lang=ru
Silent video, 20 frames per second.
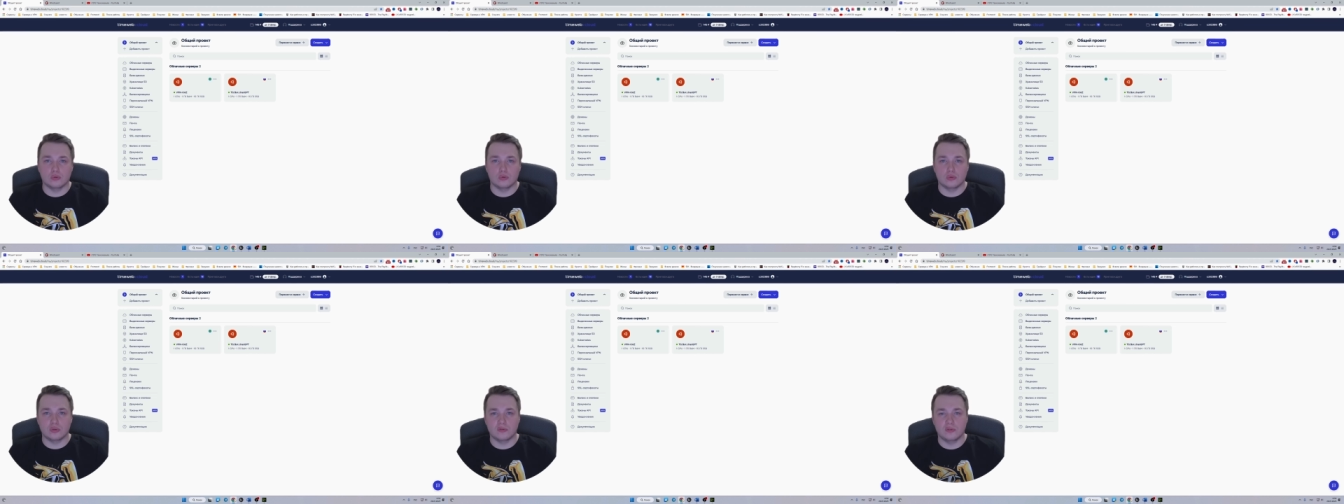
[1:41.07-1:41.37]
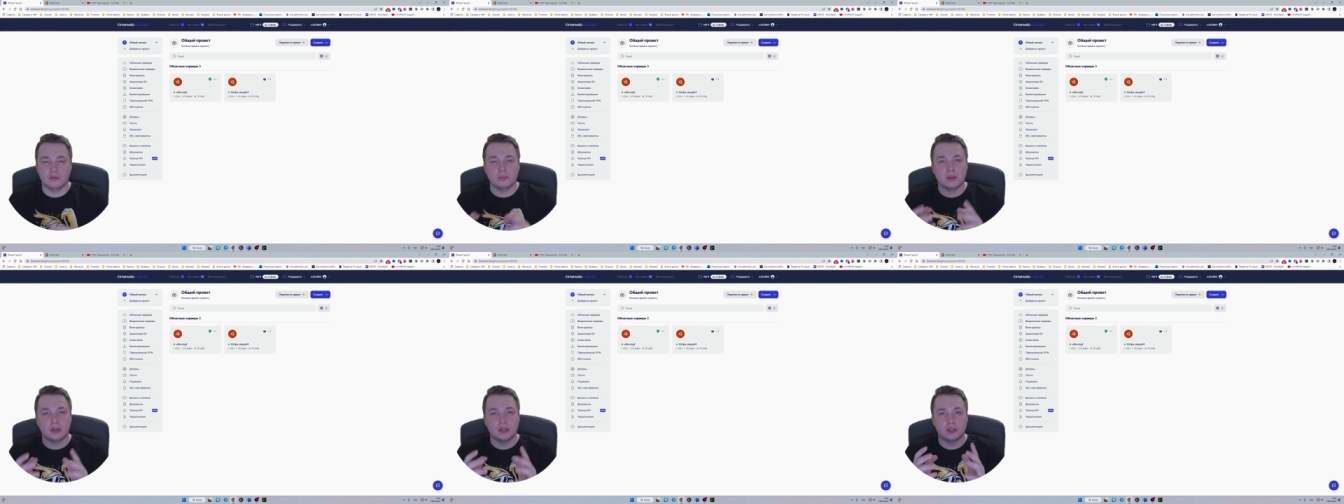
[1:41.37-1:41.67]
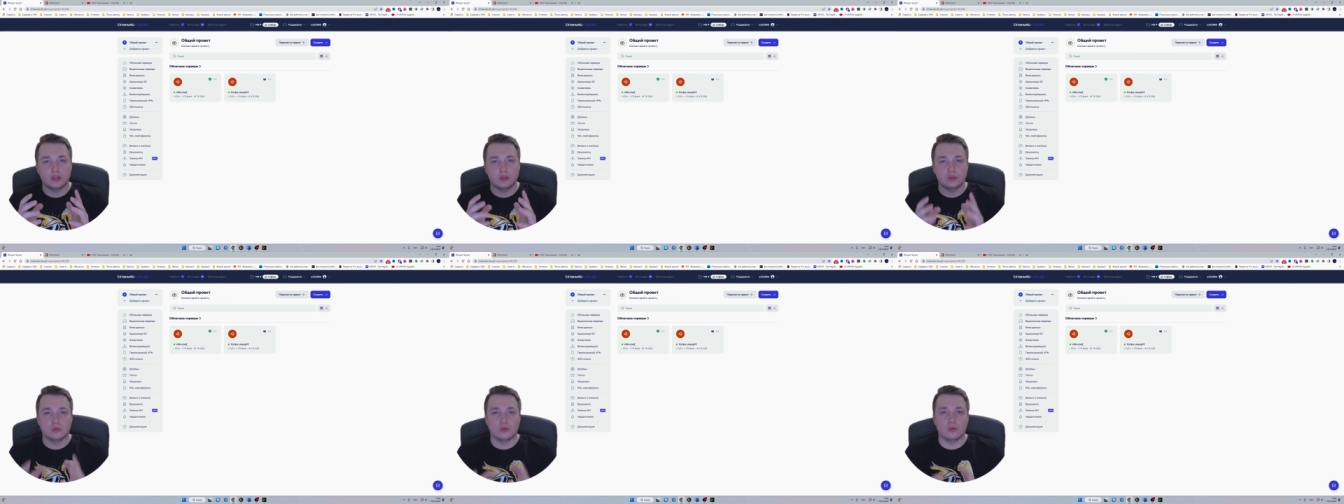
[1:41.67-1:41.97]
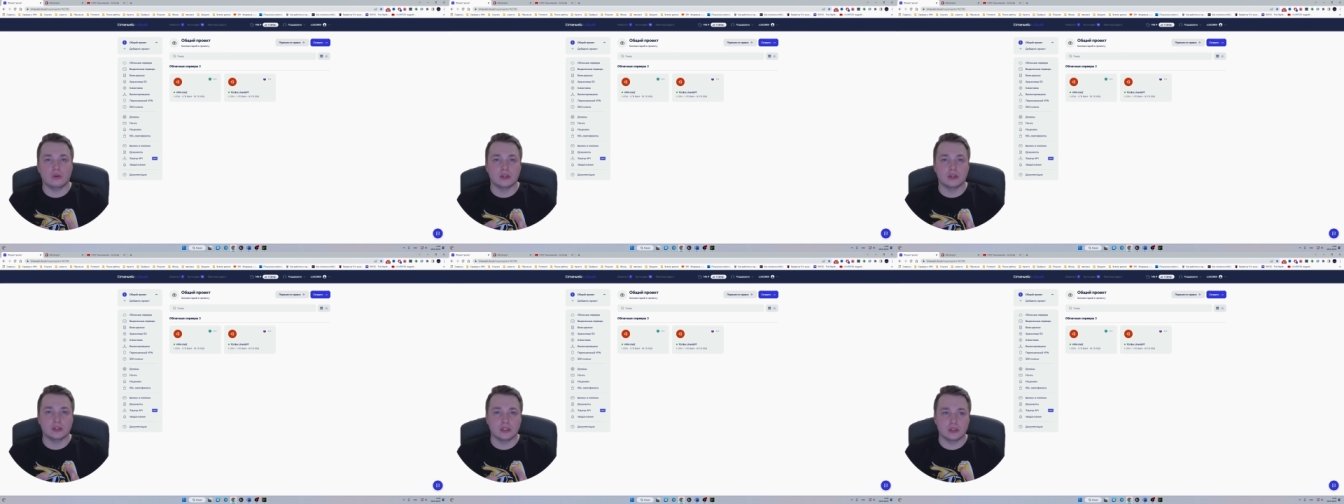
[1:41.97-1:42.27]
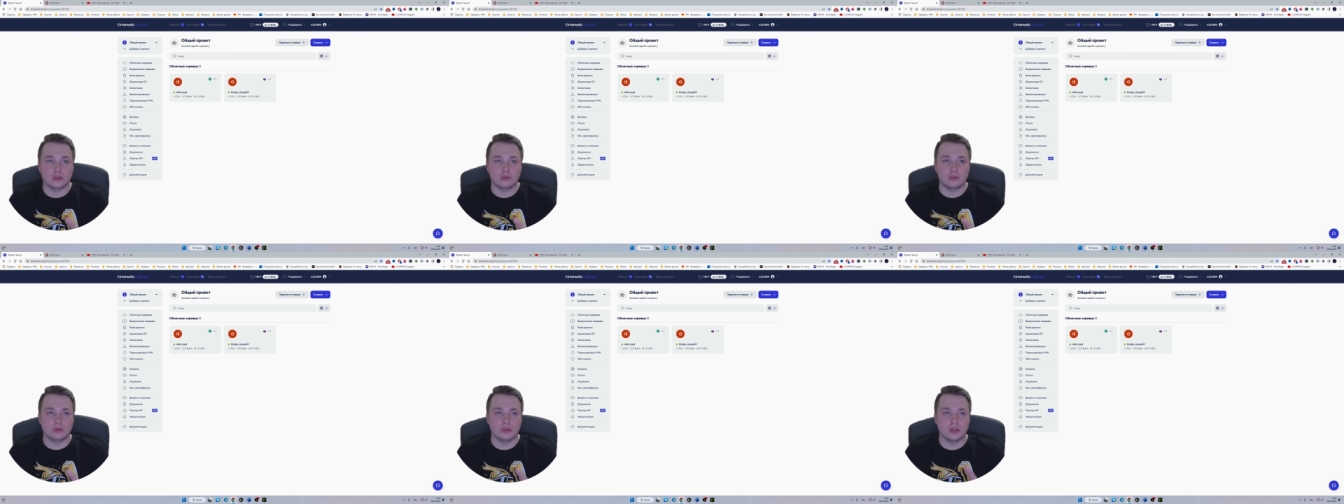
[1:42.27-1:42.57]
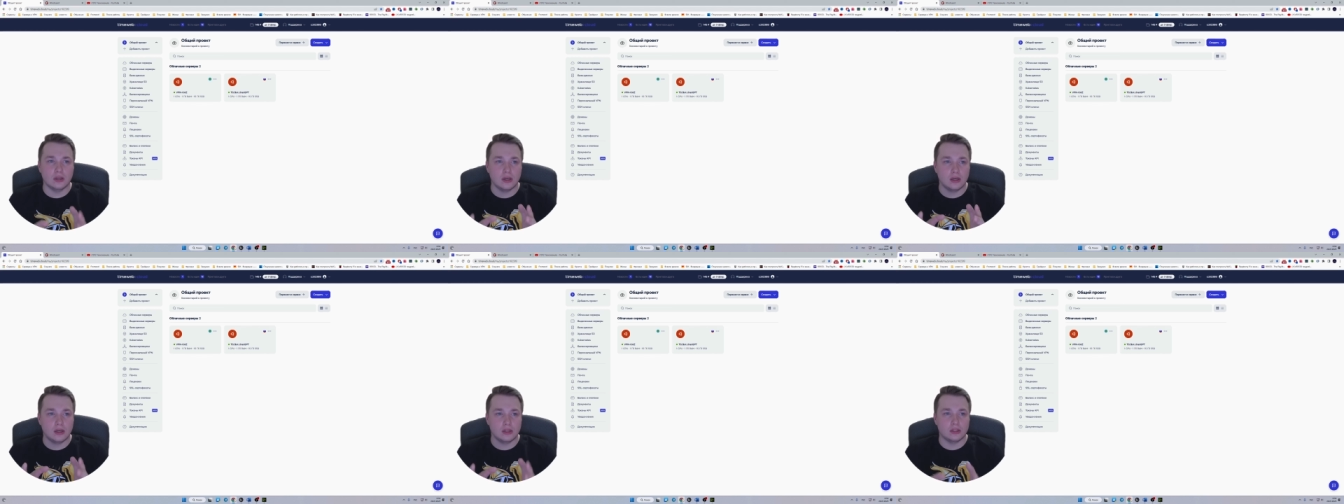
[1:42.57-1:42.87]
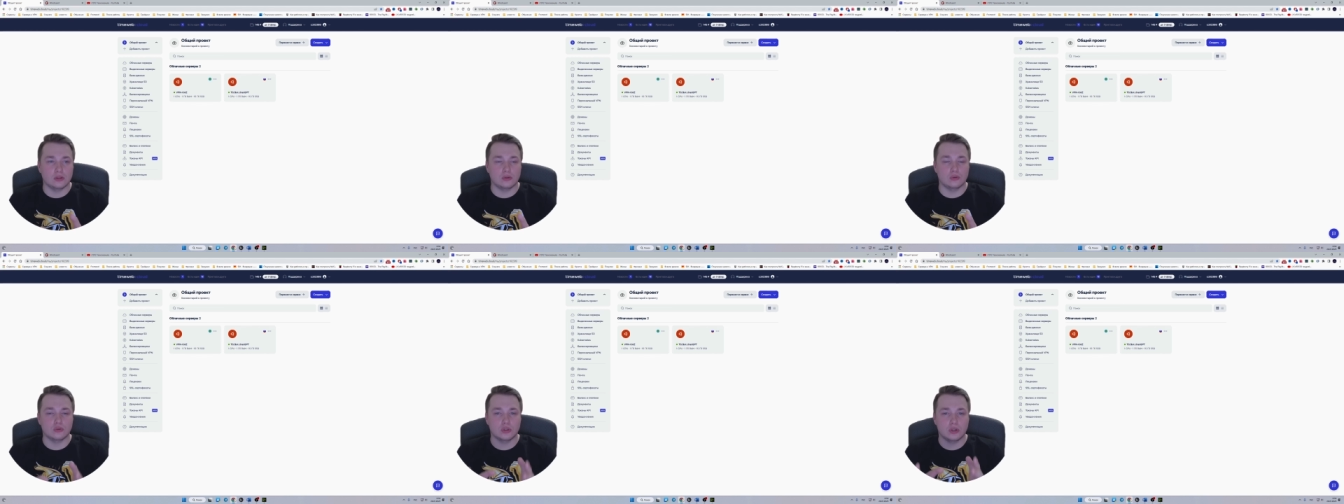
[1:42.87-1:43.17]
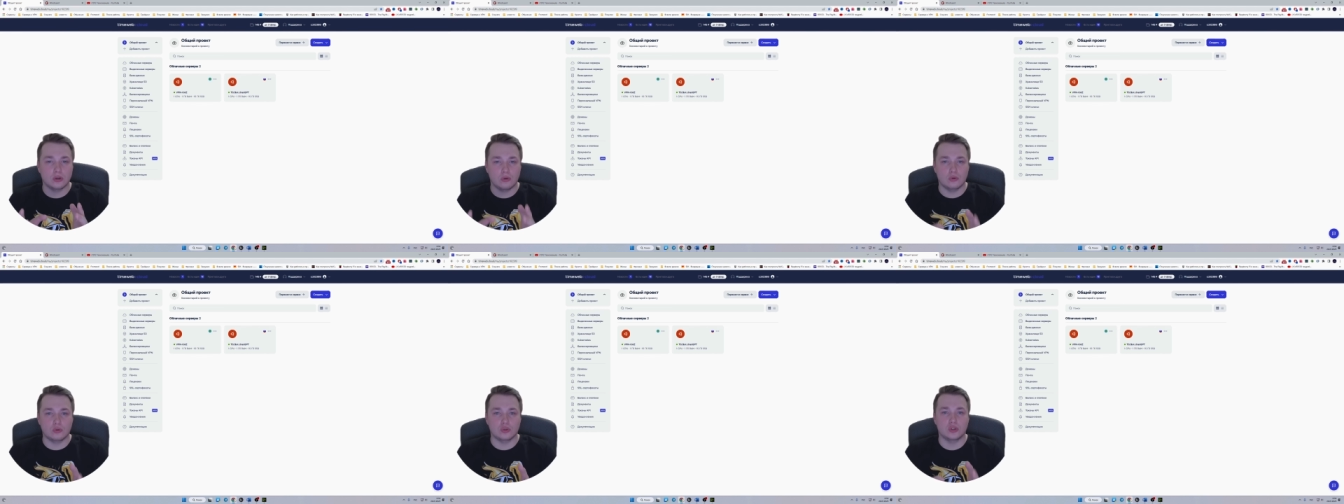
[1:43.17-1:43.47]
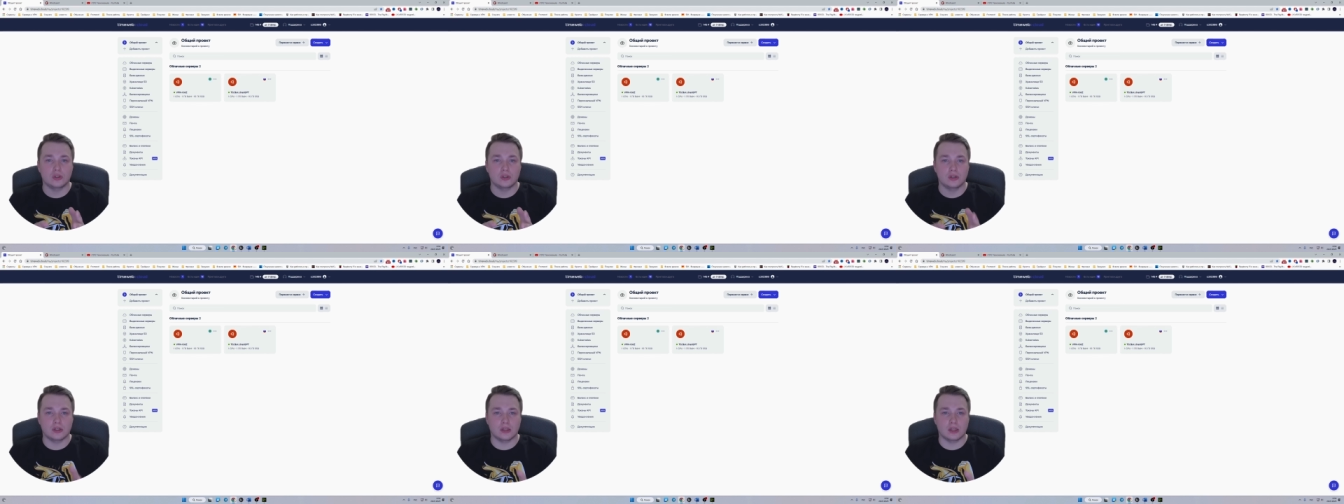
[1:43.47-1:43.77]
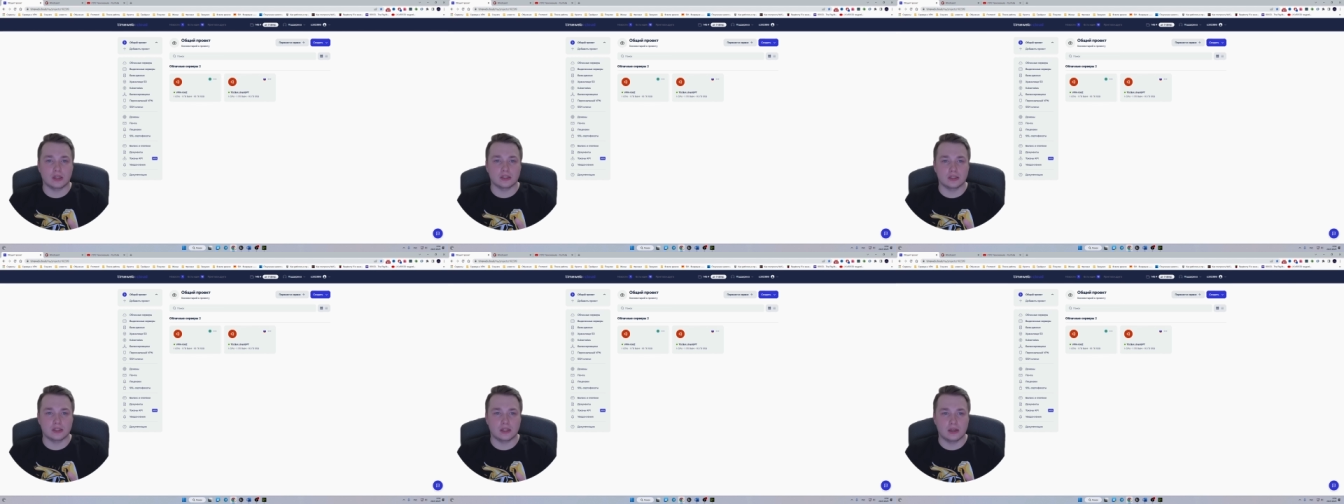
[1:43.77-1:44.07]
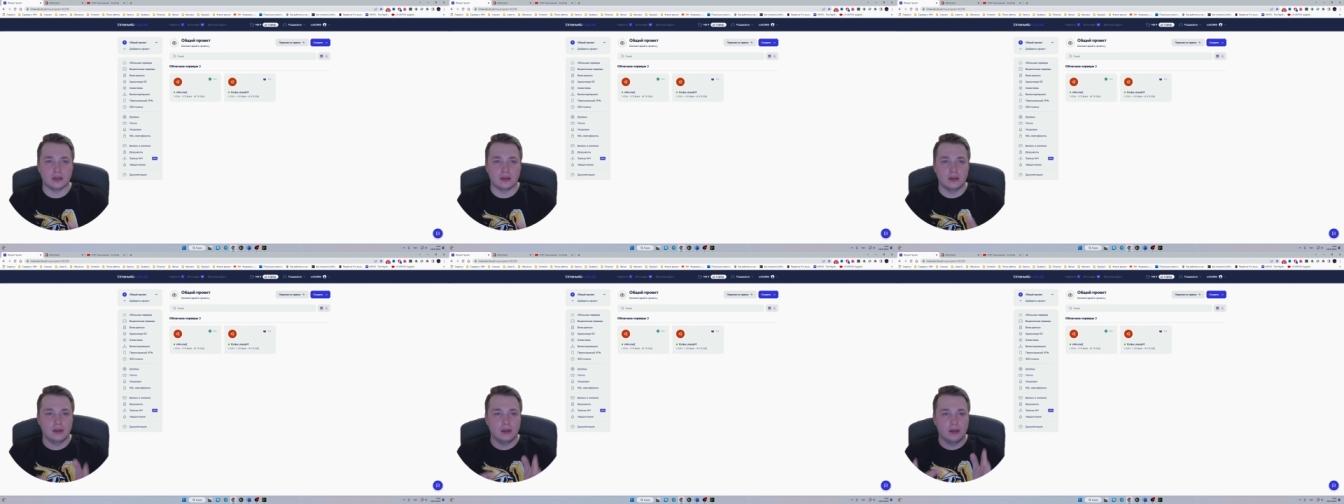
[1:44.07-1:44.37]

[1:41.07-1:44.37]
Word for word: То есть вы платите только за сутки, это тоже очень классно.